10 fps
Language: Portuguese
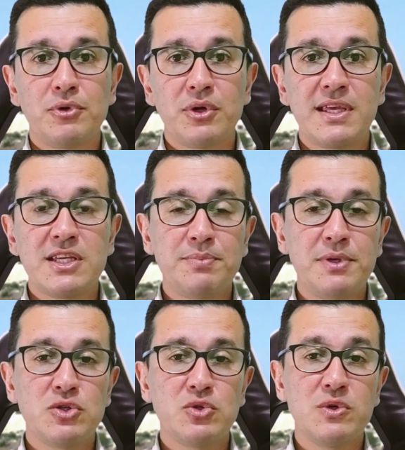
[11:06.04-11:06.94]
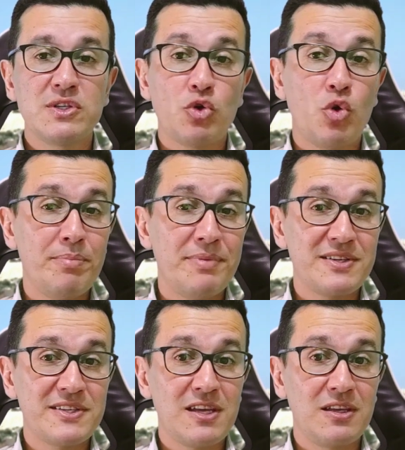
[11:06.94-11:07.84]
porque as pessoas o
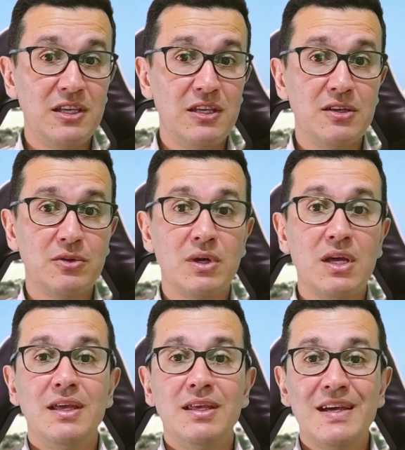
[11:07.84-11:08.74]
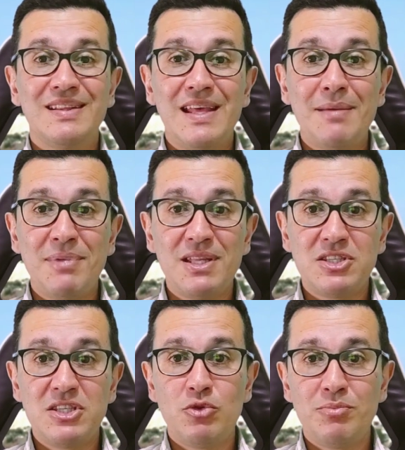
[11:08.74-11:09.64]
perseguiam e até
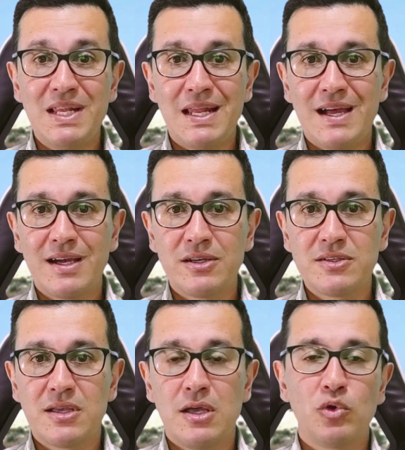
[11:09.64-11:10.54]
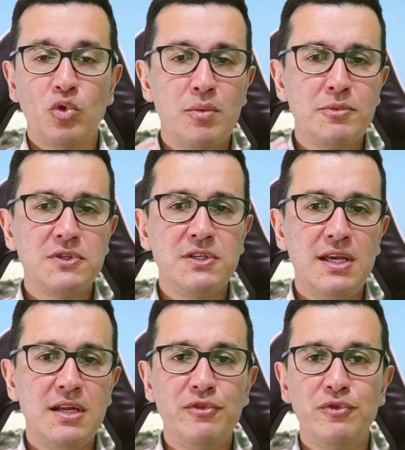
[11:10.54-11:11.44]
pediam milagres como se
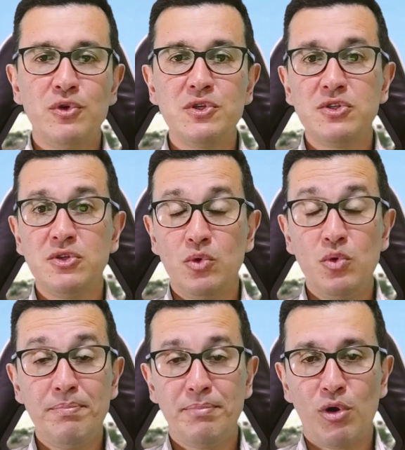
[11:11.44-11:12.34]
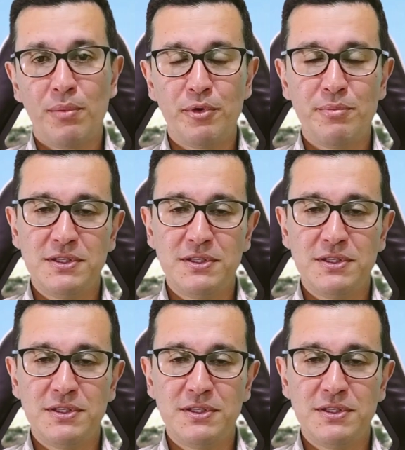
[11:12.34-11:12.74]
ele fosse o próprio